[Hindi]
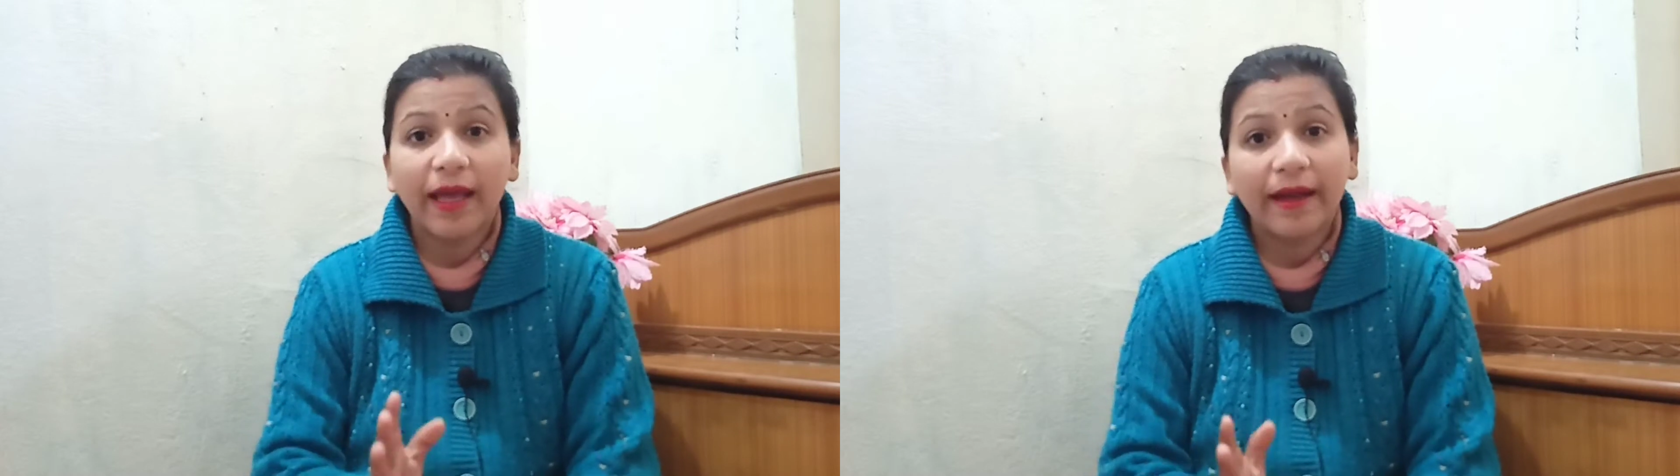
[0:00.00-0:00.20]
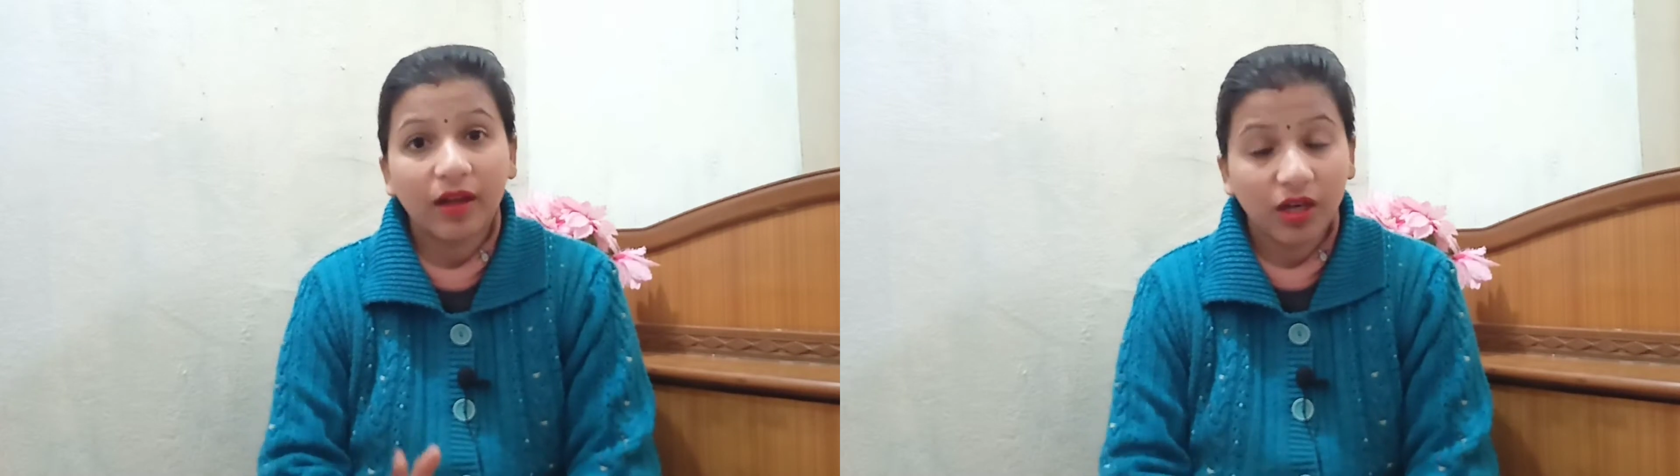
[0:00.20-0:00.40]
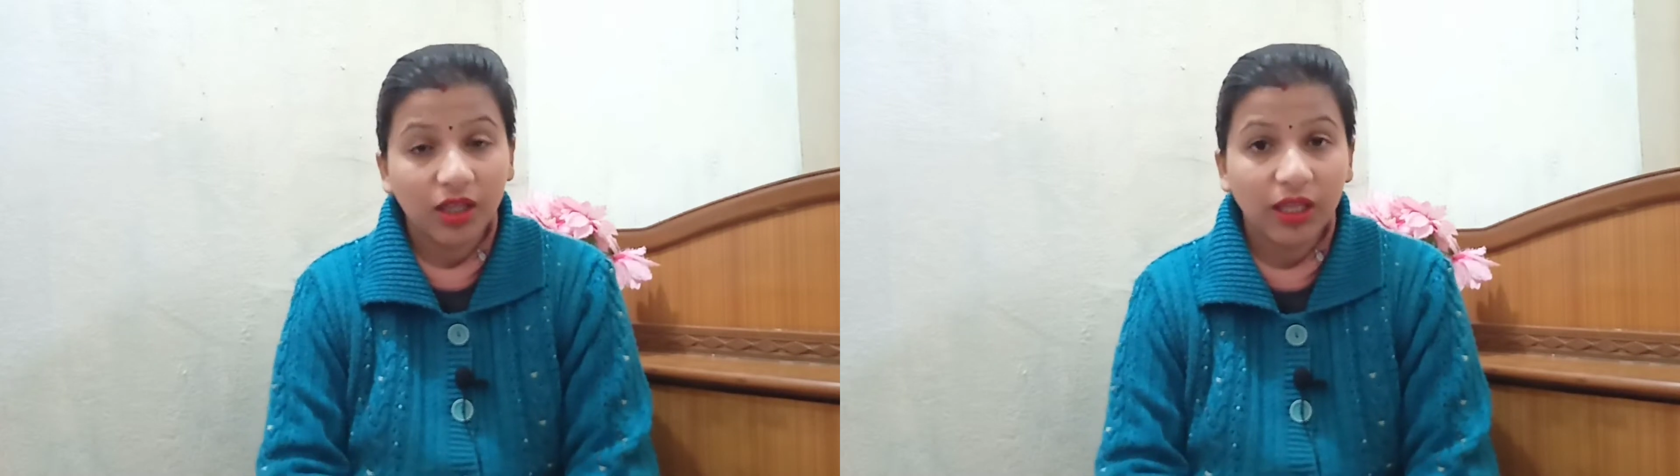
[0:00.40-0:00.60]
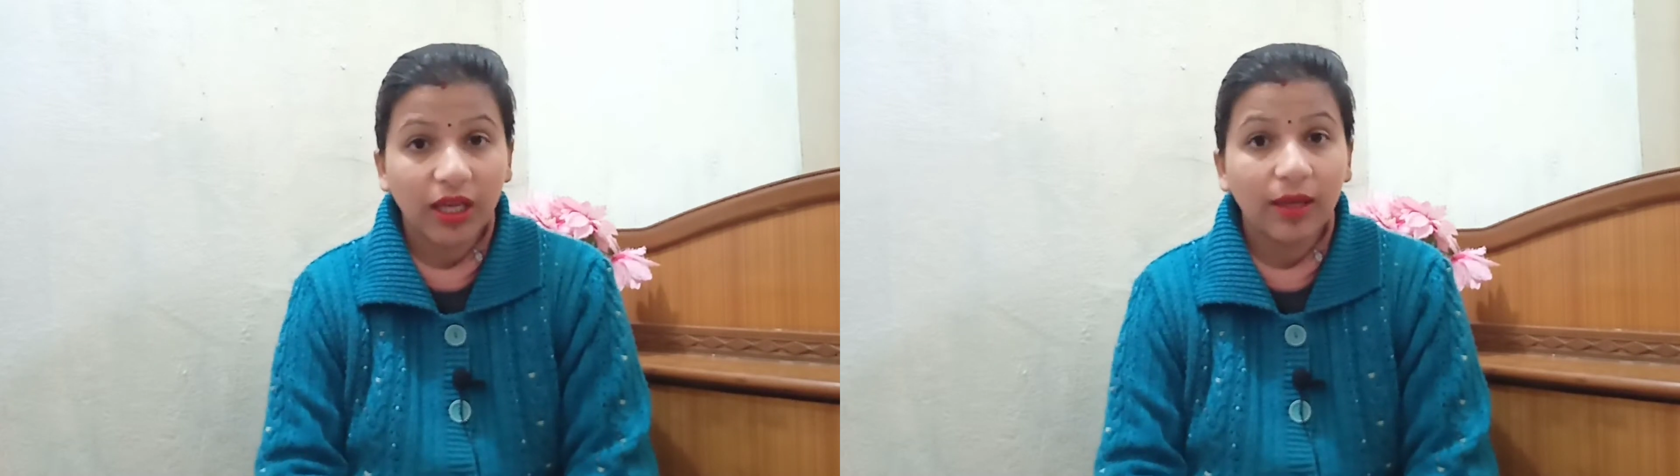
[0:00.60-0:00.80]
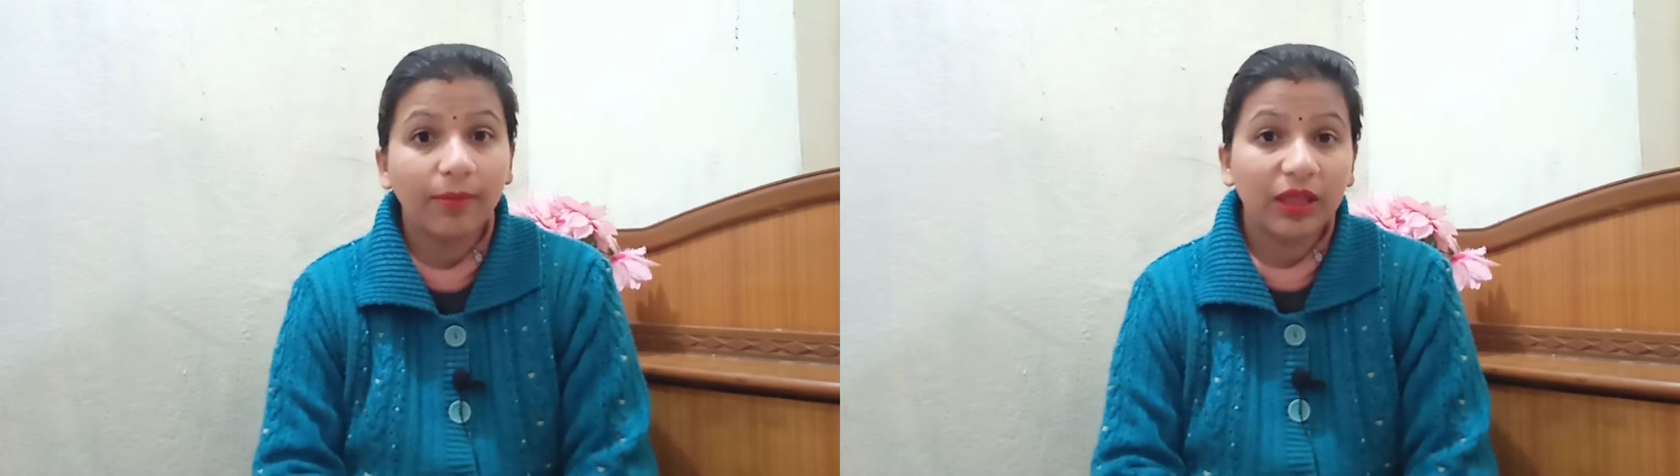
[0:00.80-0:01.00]
तय कर लेते
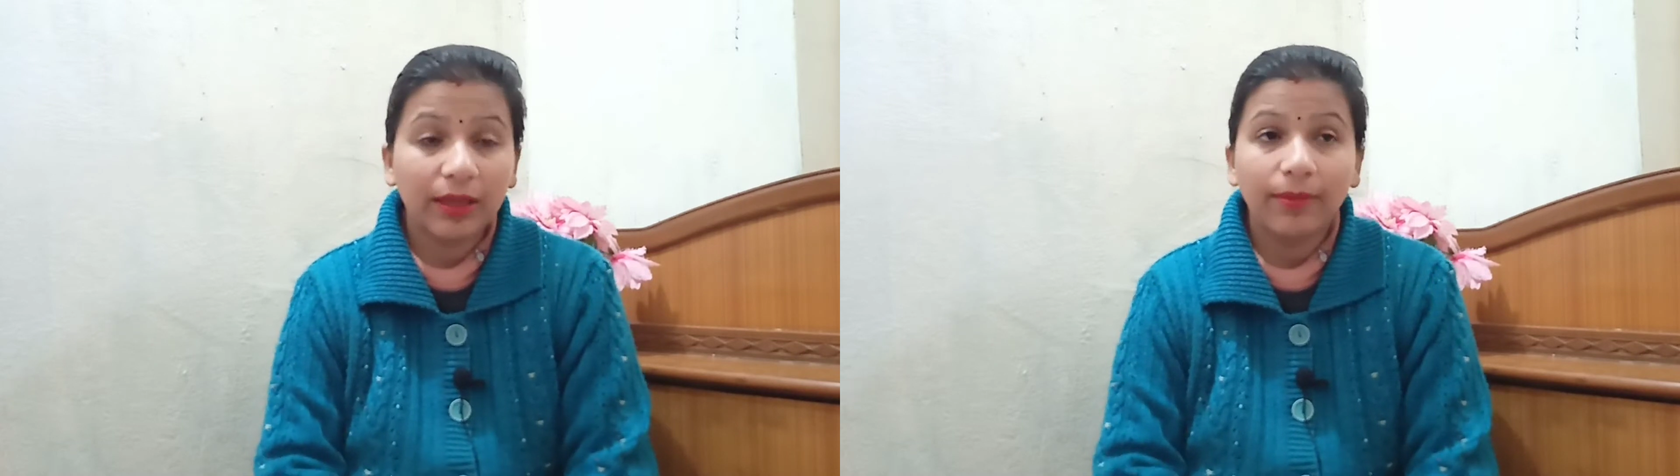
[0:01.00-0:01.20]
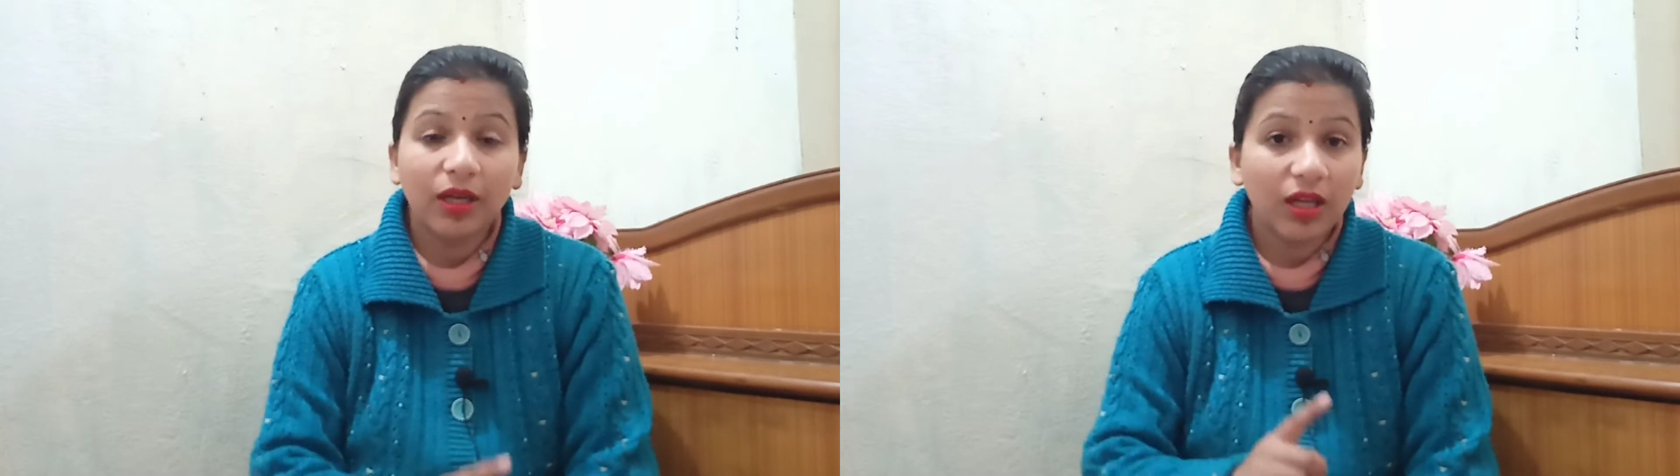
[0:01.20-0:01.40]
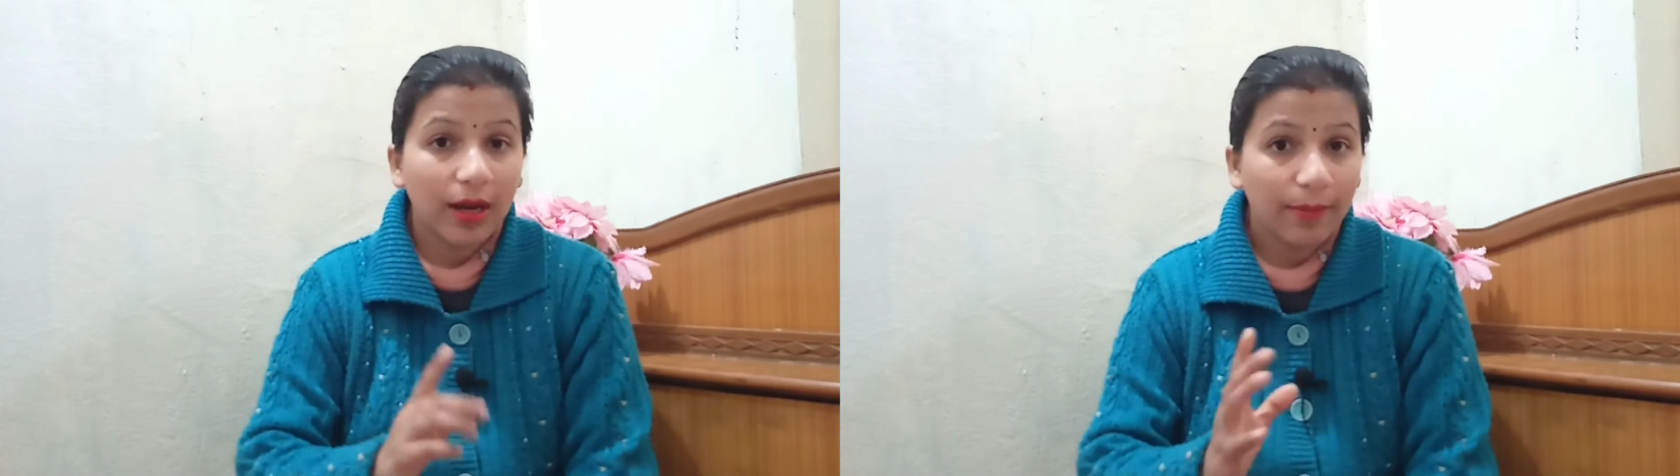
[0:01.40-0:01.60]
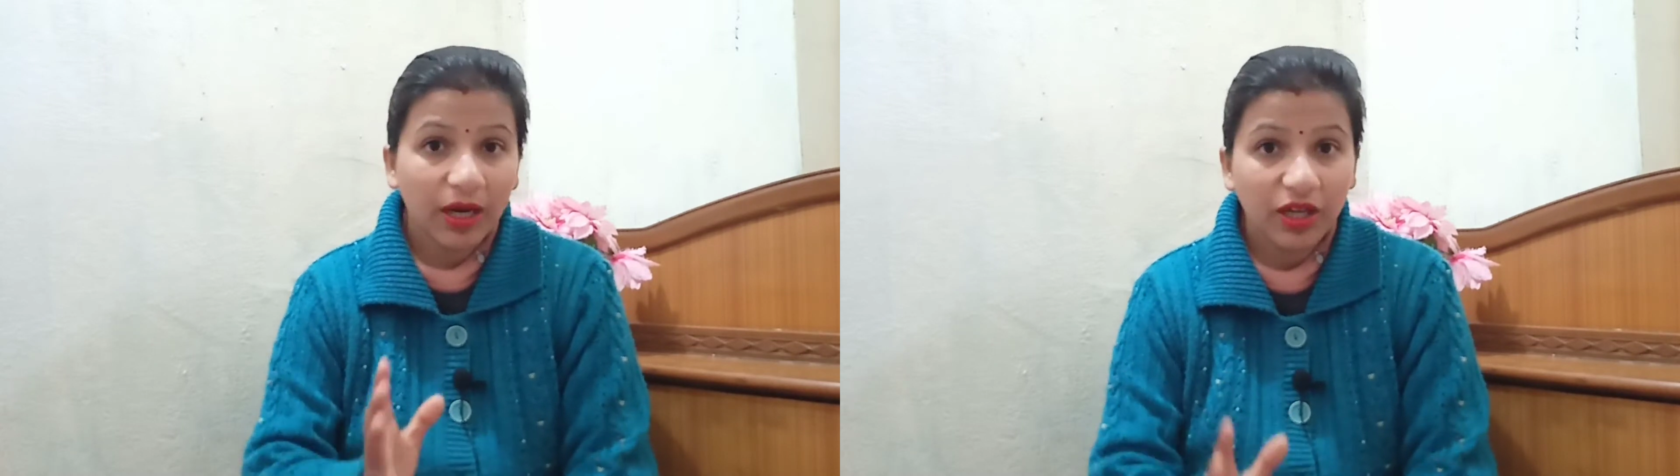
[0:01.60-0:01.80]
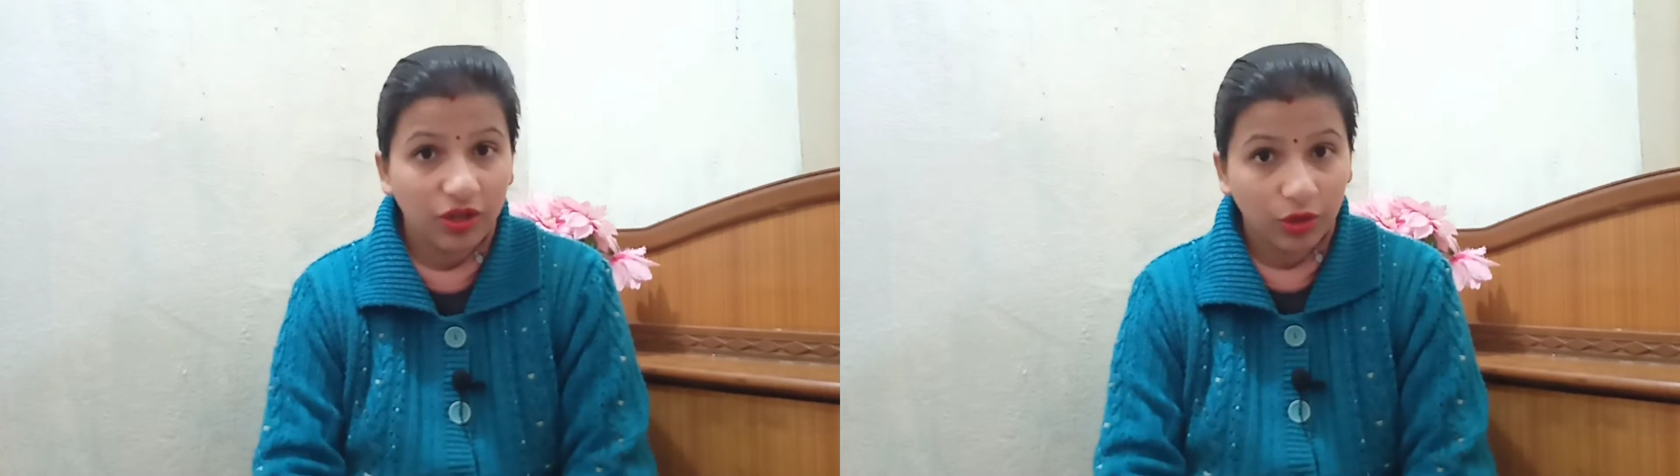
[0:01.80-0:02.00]
हैं मतलब अगर
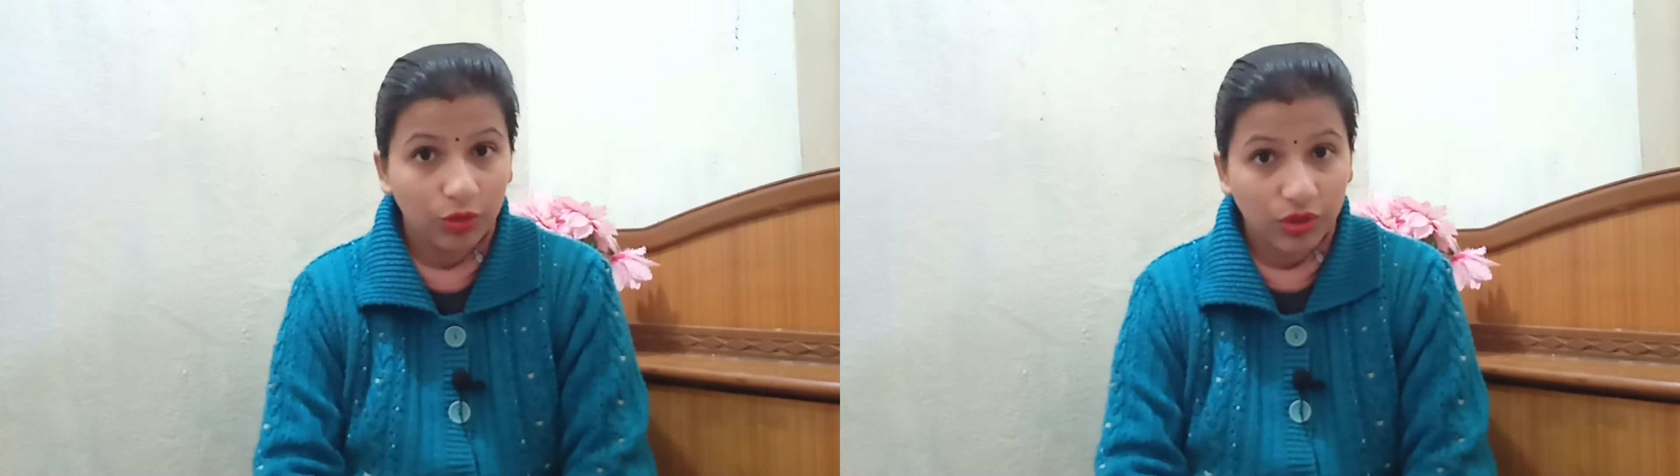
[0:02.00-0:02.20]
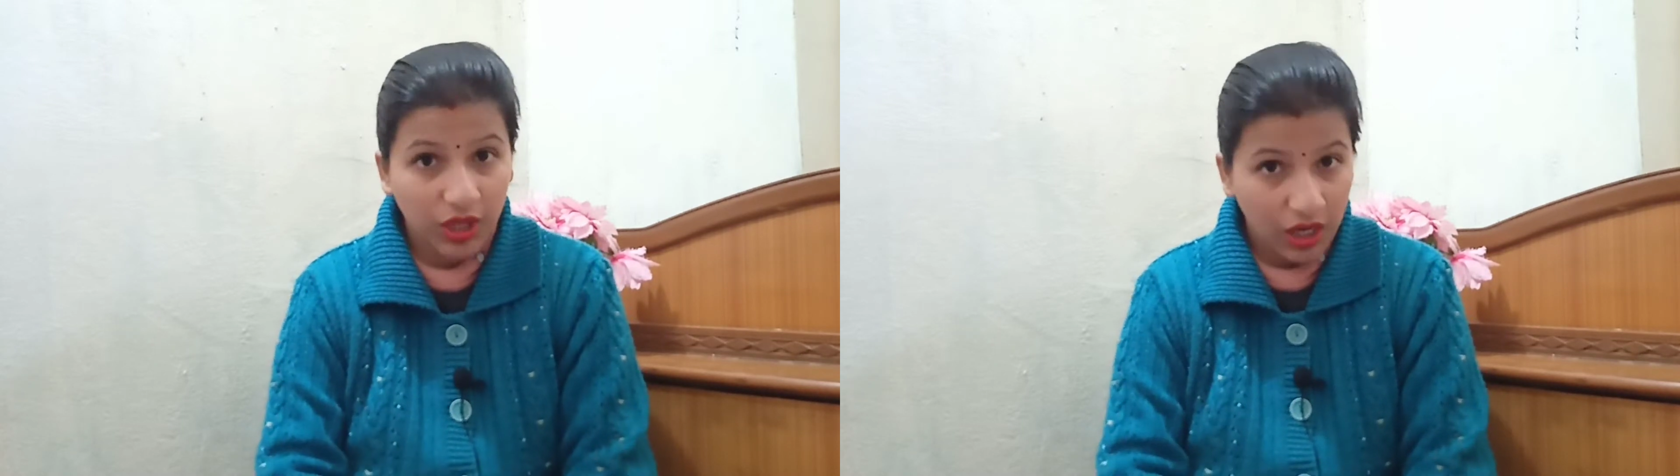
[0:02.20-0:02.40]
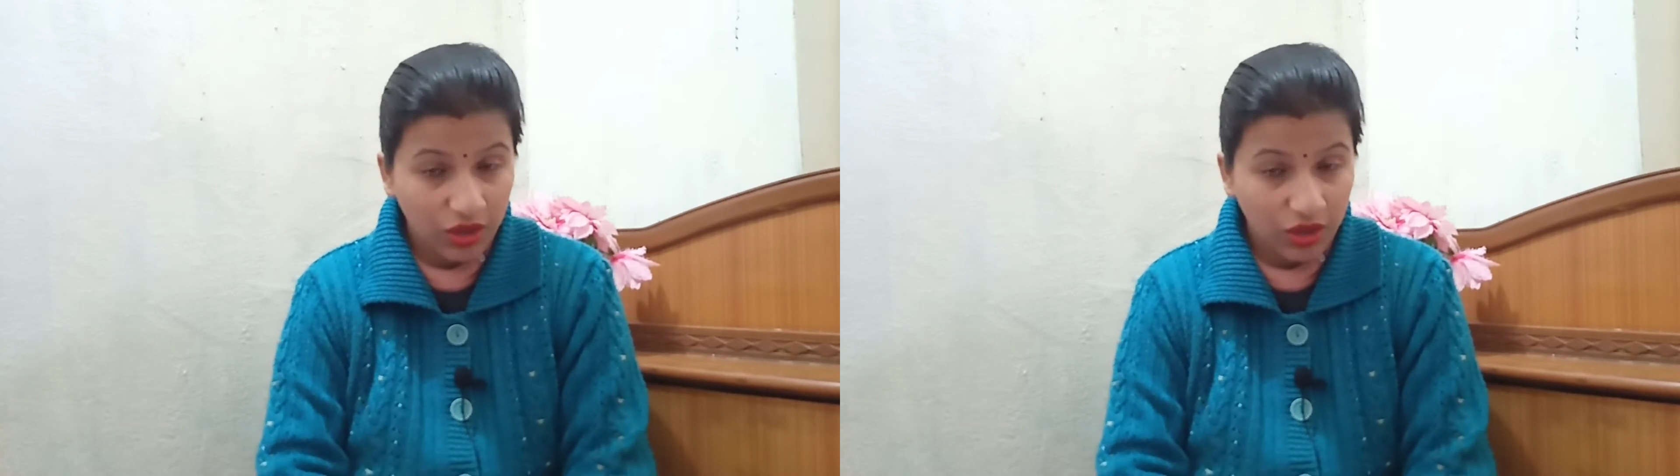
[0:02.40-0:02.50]
आपका इंटरकोर्स